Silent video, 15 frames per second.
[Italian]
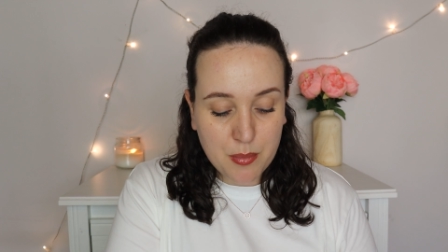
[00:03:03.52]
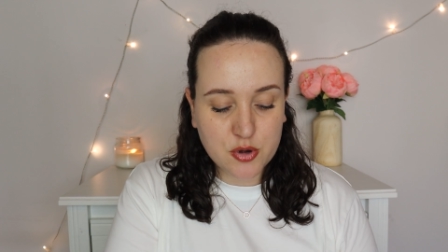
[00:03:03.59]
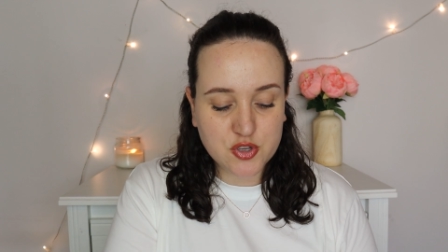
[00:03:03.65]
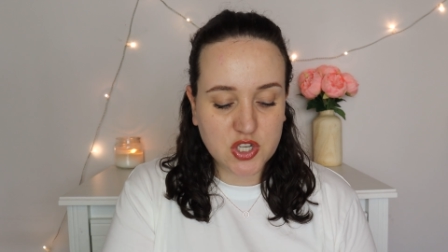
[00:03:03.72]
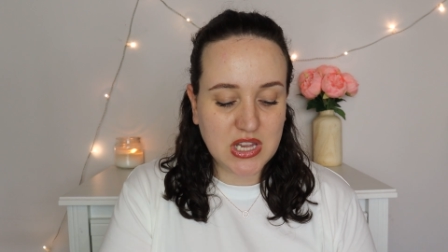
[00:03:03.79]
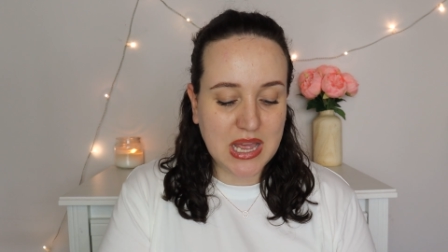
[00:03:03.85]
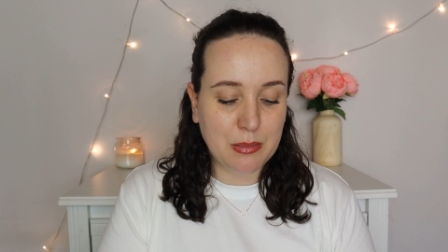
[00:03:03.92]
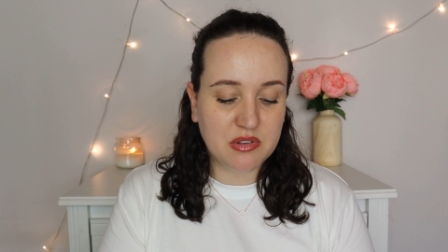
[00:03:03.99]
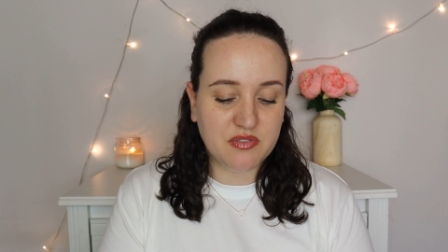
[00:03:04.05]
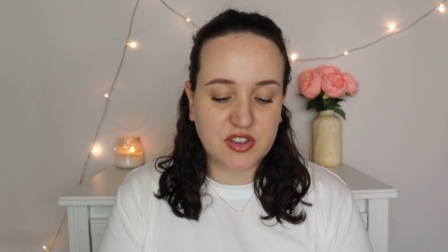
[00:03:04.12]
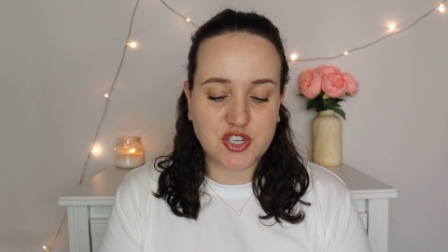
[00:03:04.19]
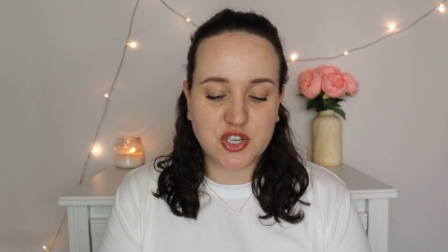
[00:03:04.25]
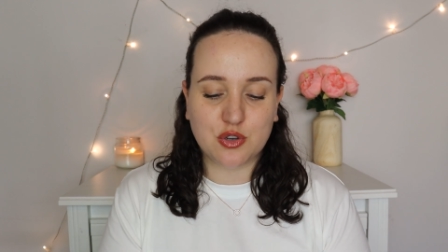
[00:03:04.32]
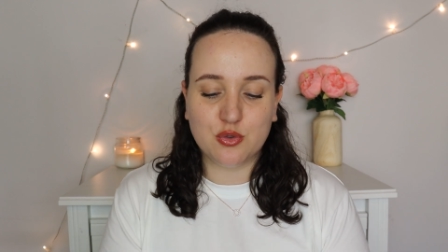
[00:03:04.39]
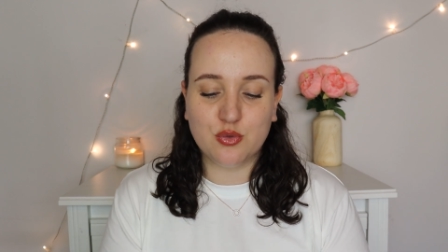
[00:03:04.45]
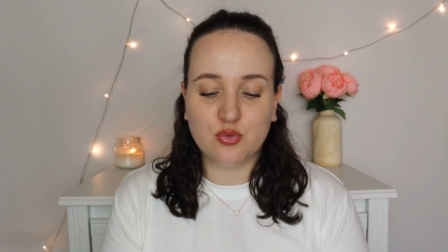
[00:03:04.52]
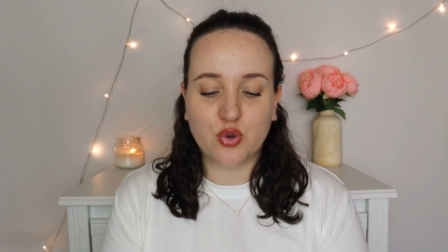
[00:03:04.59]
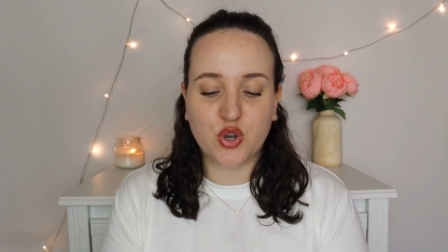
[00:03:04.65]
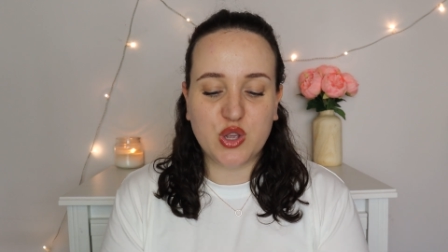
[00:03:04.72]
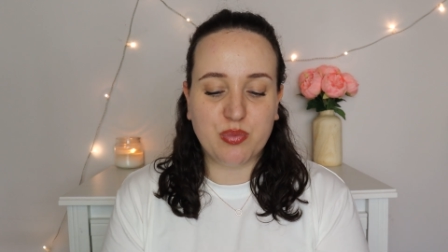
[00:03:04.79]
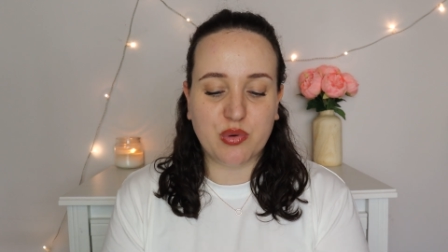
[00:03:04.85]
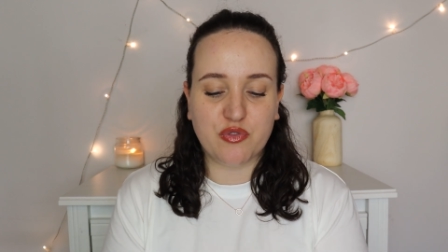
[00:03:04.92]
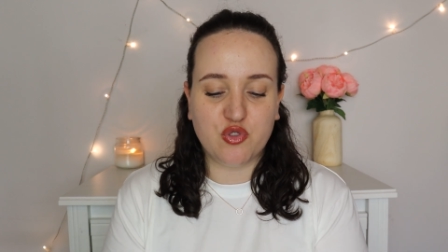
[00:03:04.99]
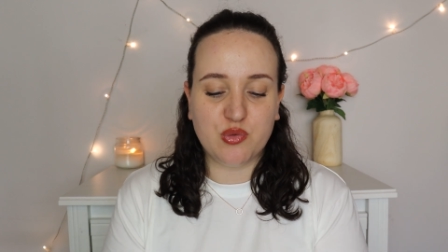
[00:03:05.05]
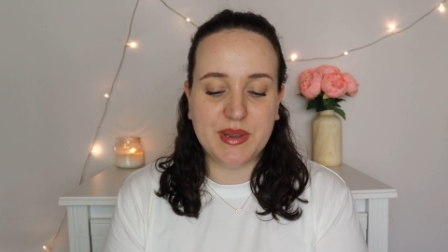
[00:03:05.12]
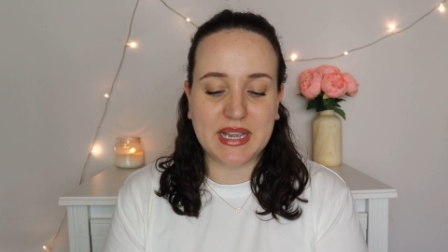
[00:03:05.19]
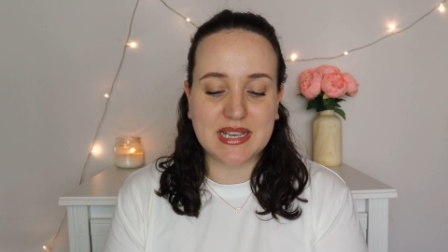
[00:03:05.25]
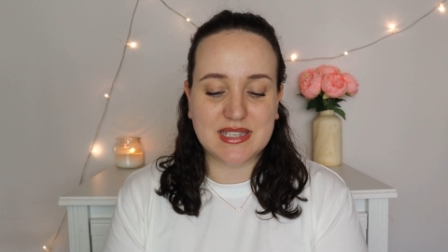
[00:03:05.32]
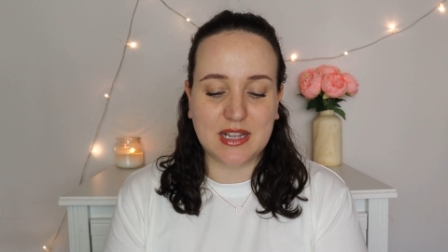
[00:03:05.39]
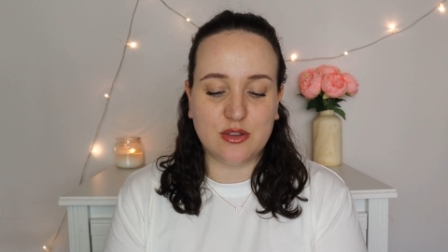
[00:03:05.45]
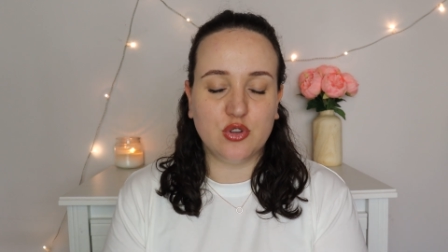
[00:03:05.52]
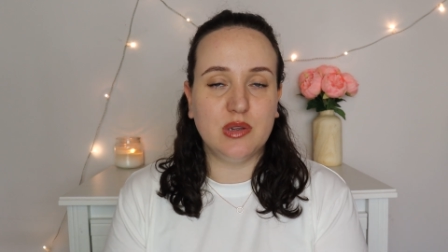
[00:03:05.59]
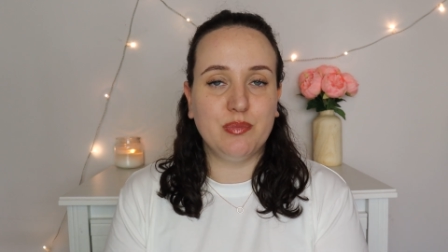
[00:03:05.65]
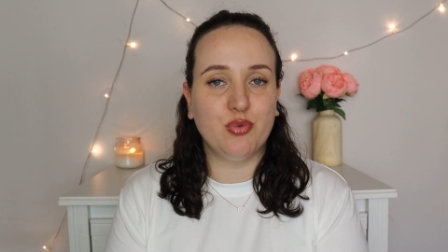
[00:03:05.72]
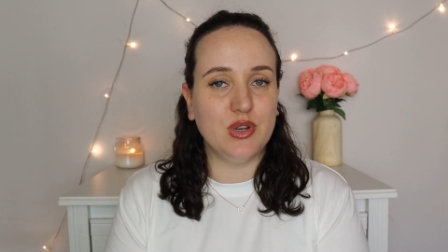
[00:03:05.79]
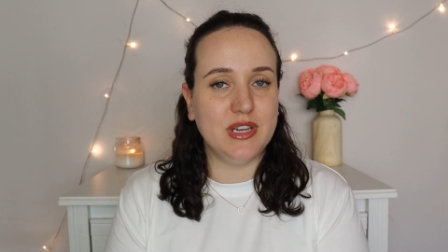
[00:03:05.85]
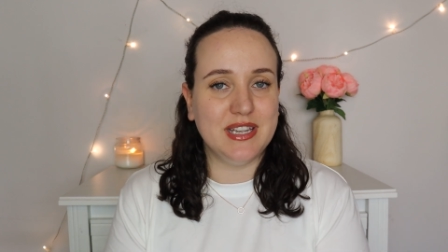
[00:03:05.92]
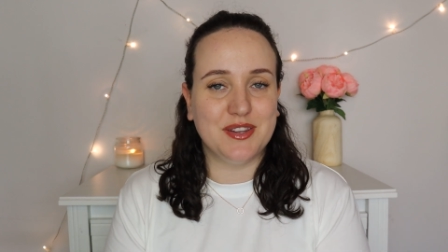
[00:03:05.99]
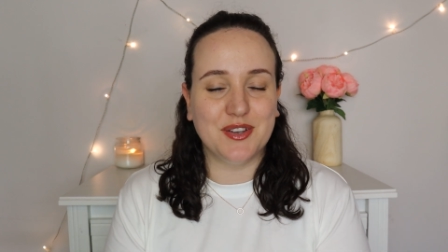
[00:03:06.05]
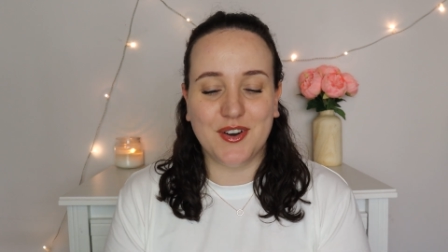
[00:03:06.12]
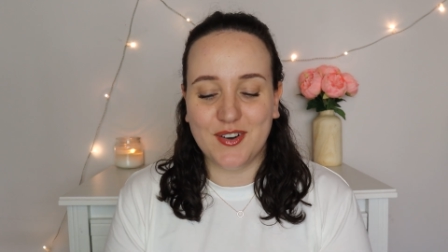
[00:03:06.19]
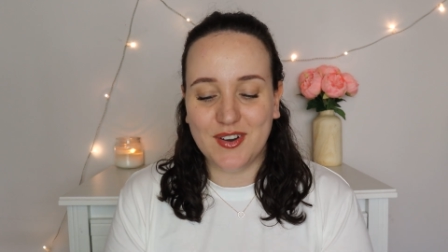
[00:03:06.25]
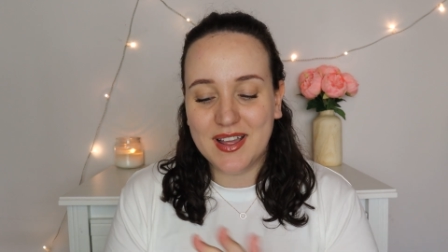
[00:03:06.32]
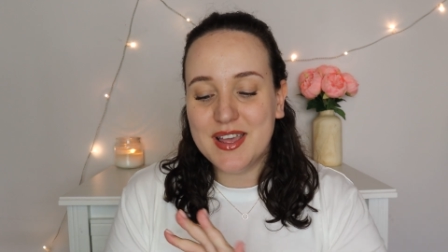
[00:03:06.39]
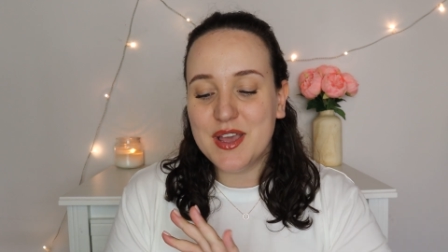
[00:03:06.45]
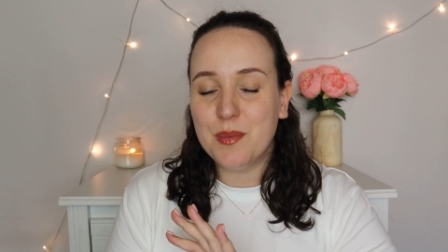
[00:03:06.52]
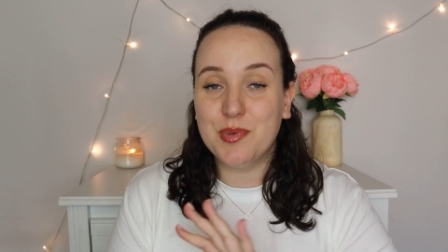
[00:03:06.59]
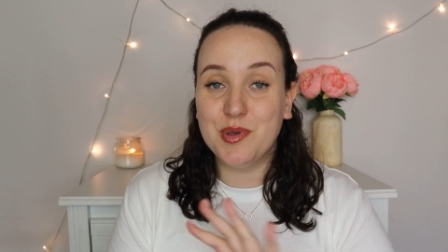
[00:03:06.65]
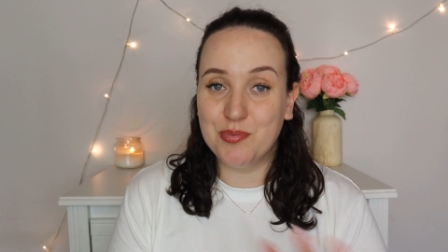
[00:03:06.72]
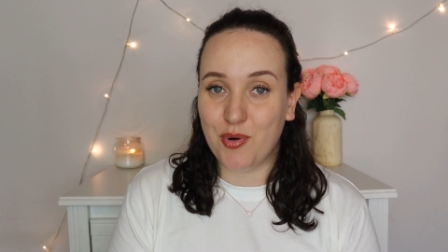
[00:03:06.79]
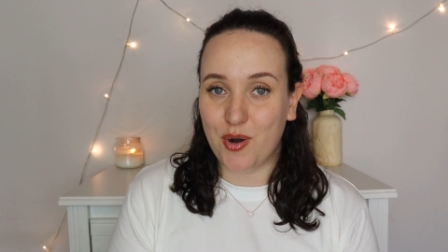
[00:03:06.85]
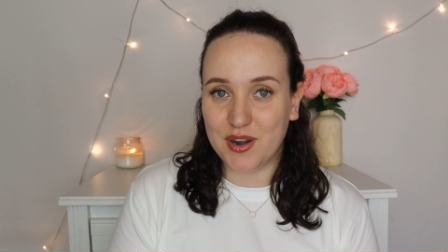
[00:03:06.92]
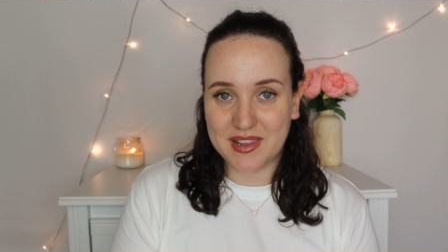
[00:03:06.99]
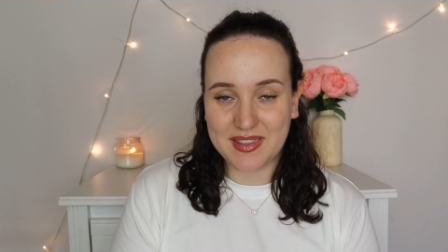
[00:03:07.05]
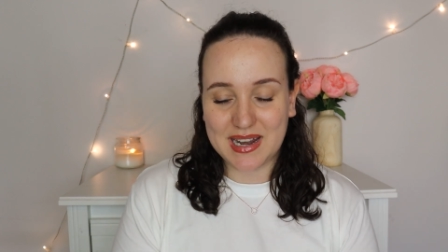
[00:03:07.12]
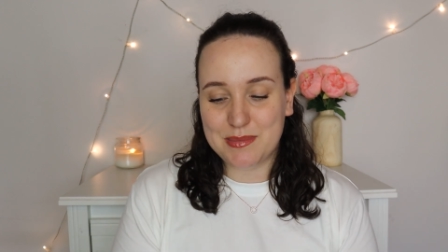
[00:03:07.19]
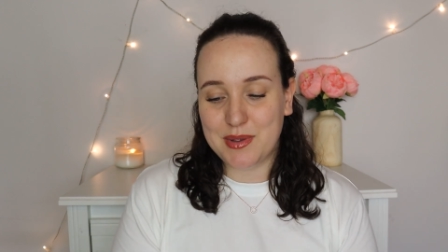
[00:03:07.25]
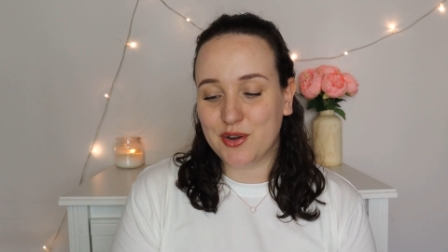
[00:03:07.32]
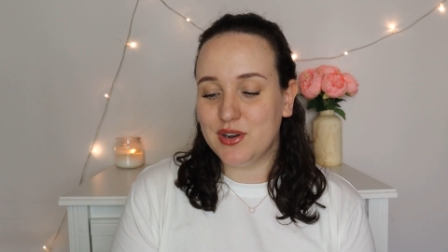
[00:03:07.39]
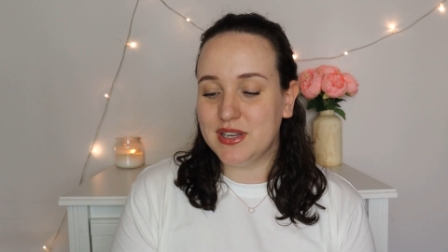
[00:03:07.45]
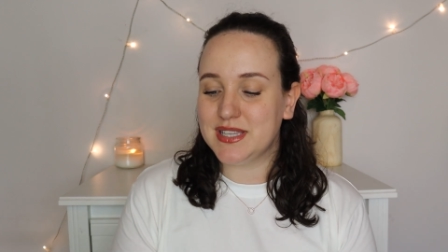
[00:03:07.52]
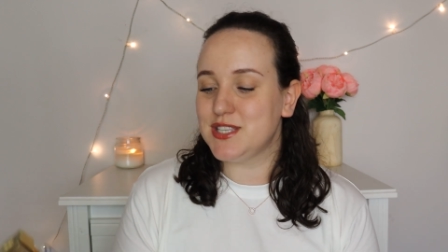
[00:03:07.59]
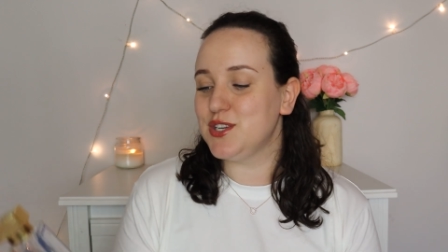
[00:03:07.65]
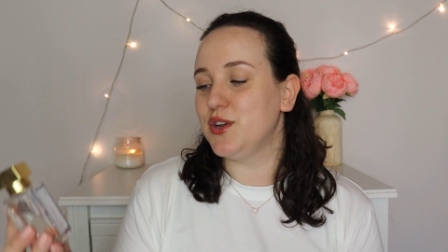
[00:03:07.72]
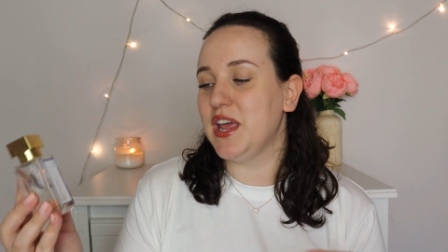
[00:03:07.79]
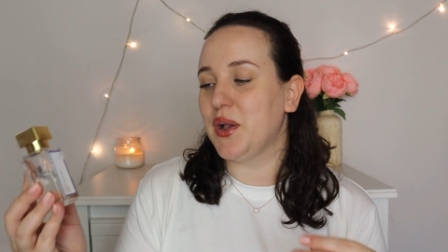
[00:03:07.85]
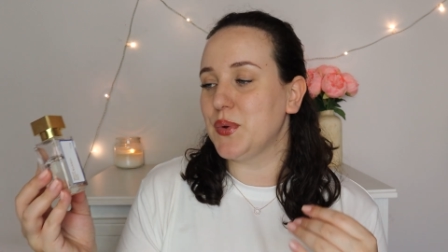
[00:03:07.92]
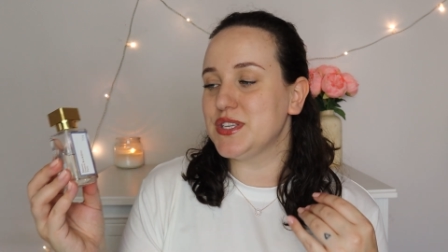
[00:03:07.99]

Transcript: Procediamo invece con uno dei profumi che sanno di pulito più buoni della mia collezione,